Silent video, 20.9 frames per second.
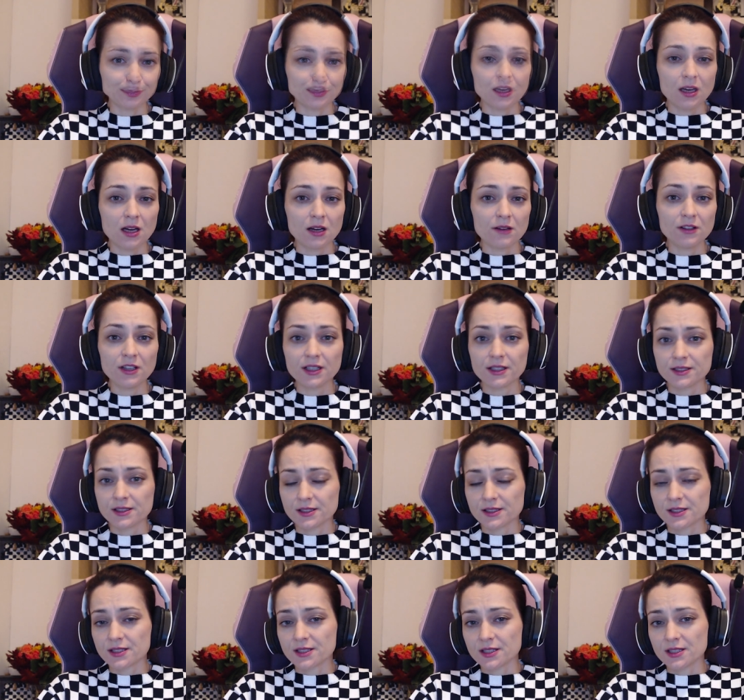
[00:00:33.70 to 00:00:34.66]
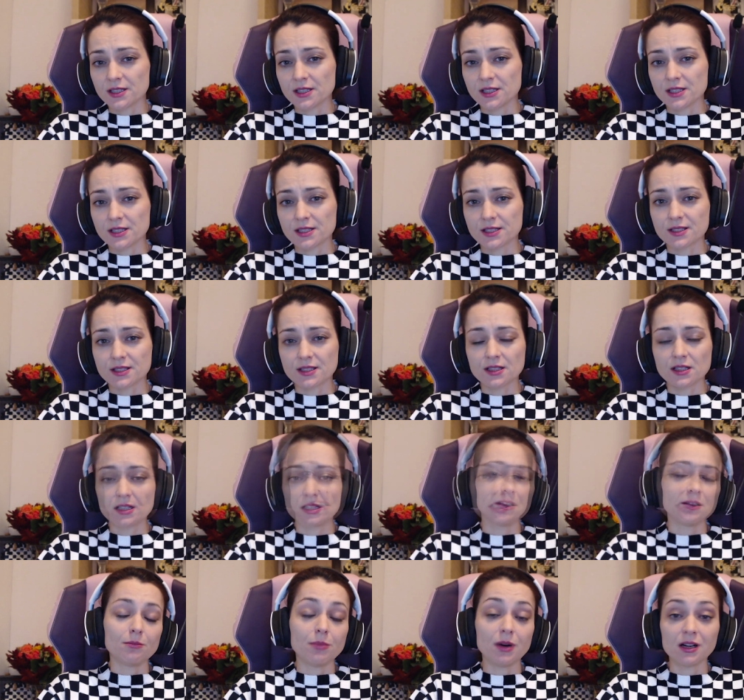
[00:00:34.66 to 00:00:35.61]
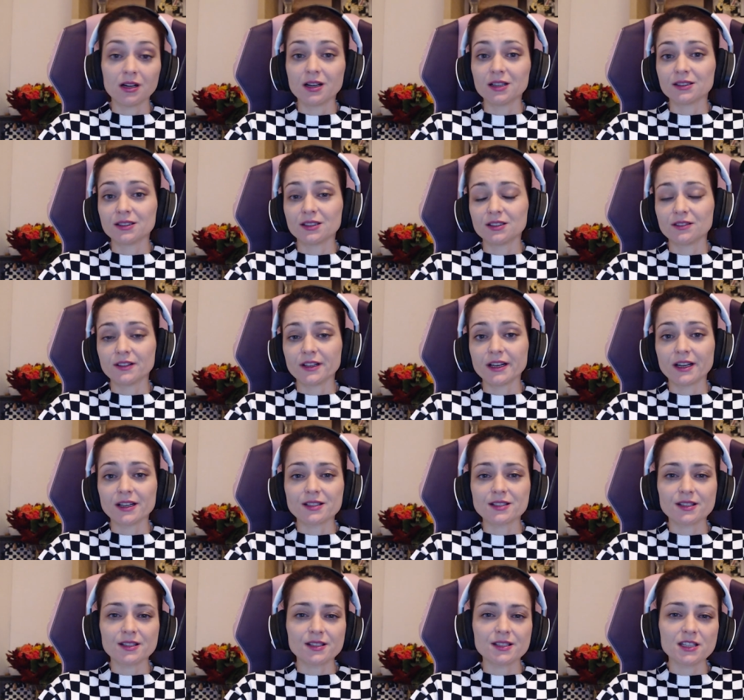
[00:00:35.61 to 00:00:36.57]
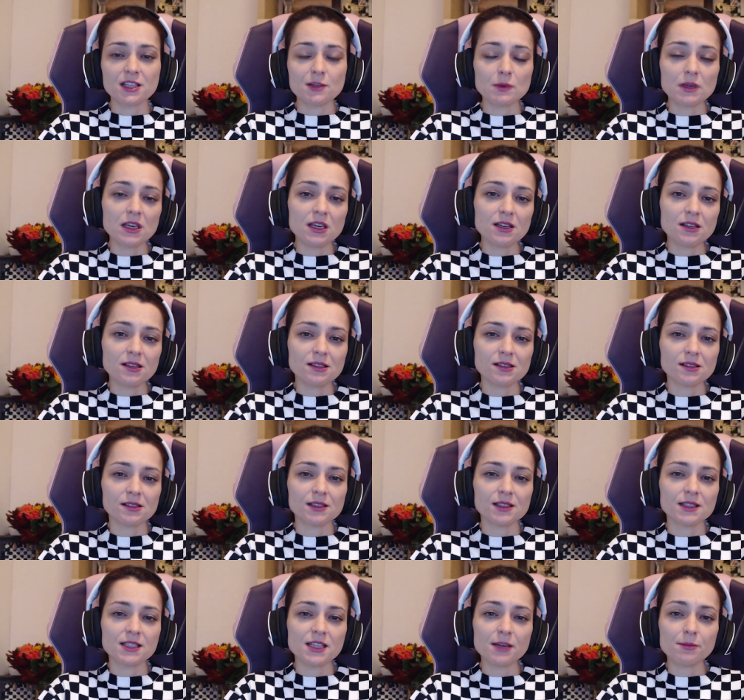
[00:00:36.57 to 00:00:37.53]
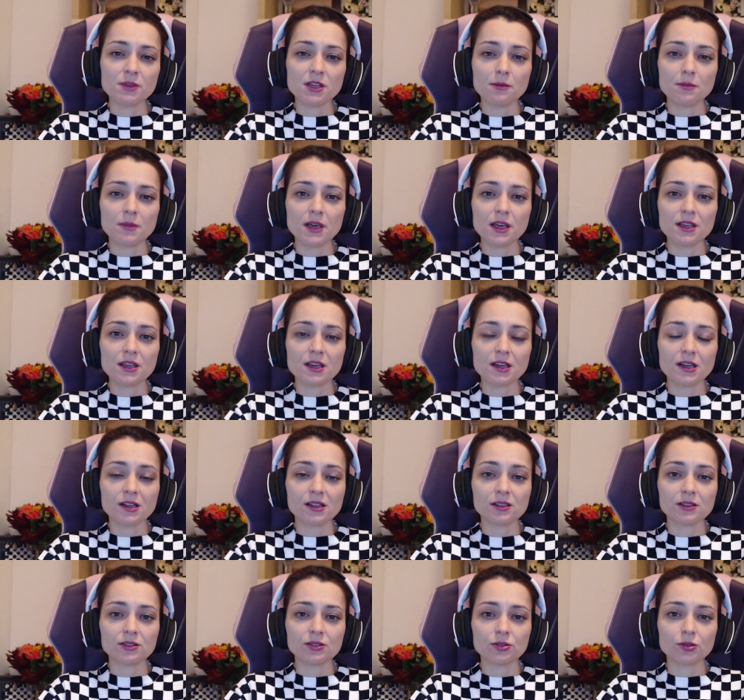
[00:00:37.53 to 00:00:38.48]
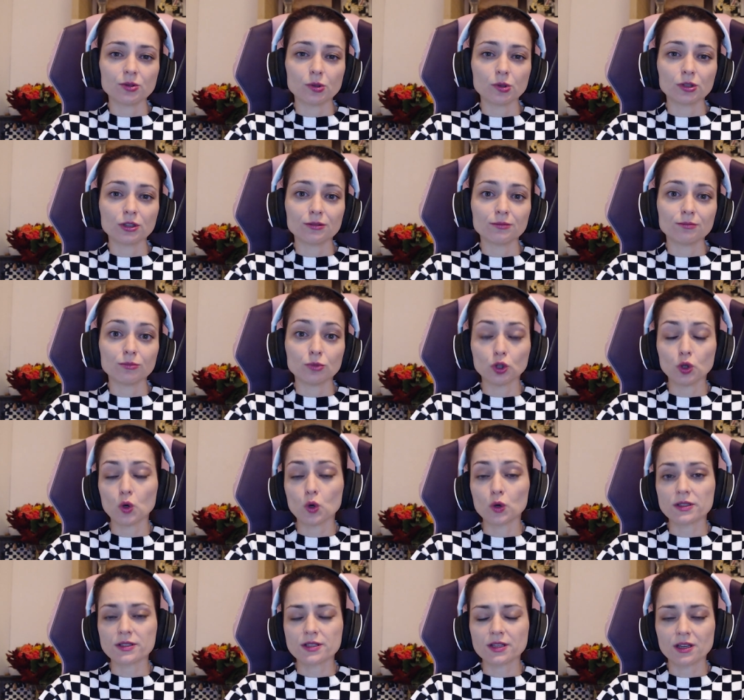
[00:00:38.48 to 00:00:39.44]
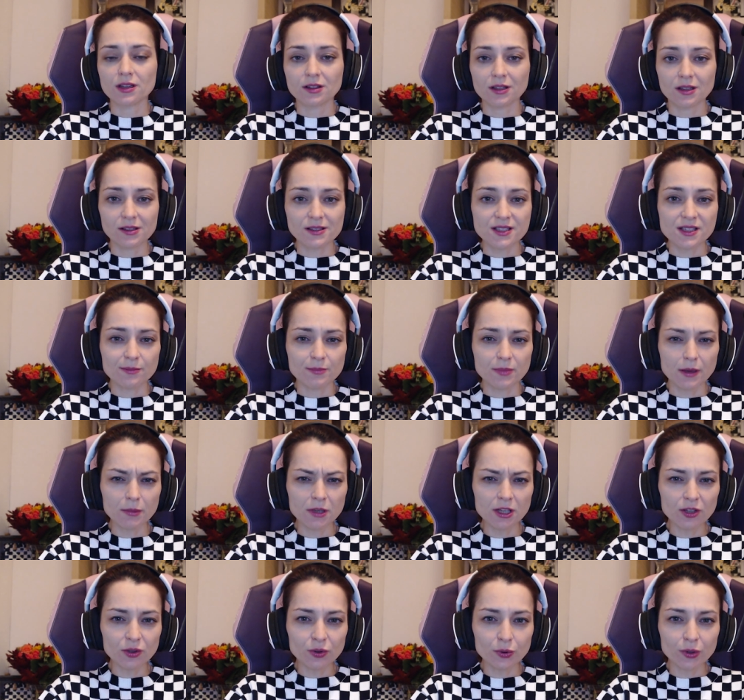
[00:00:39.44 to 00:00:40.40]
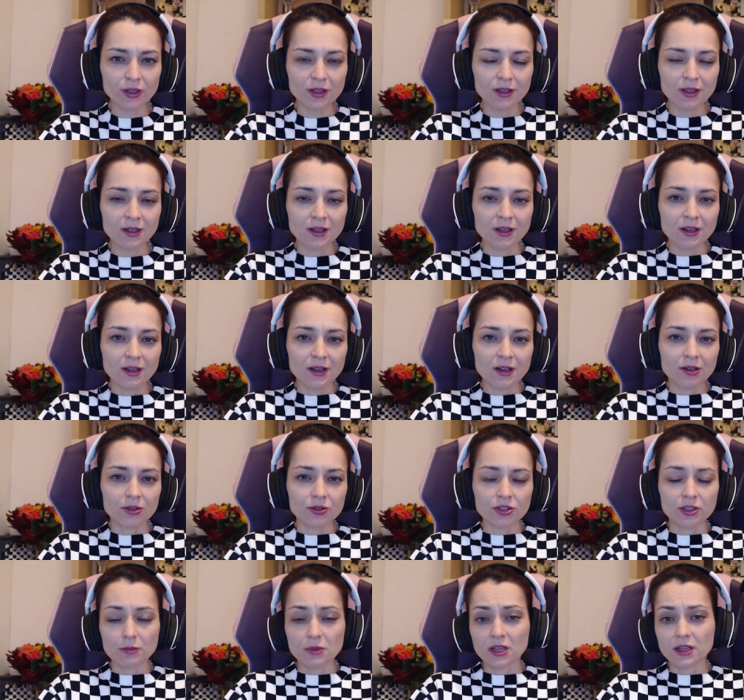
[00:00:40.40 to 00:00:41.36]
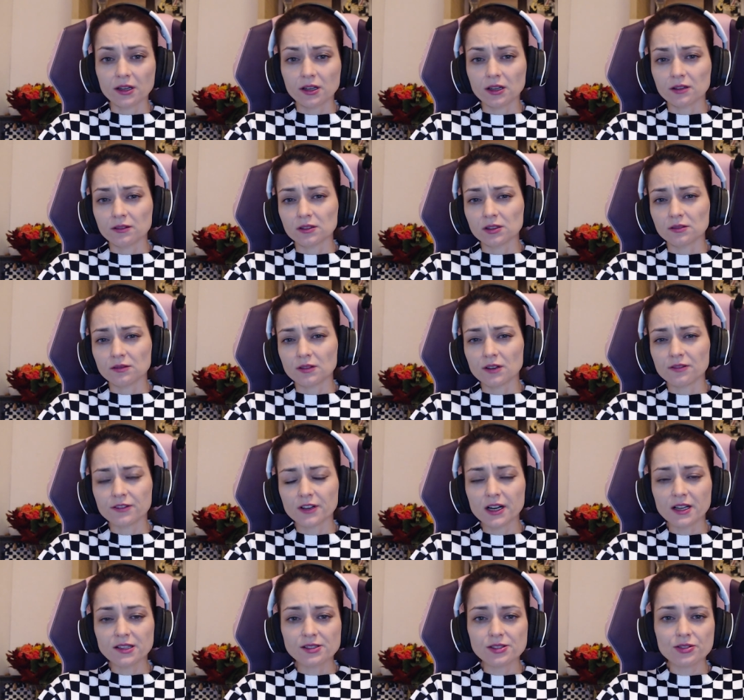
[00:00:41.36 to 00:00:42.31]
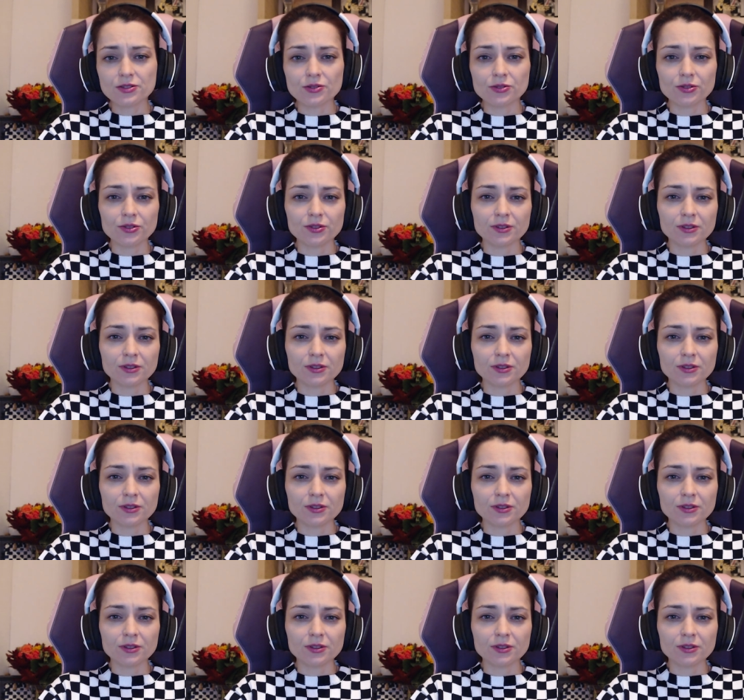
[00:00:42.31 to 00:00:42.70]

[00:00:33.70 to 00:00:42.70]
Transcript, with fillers: Выходец из э, богатой дворянской семьи, тем не менее, он много скитался по миру, он эмигрировал во Францию.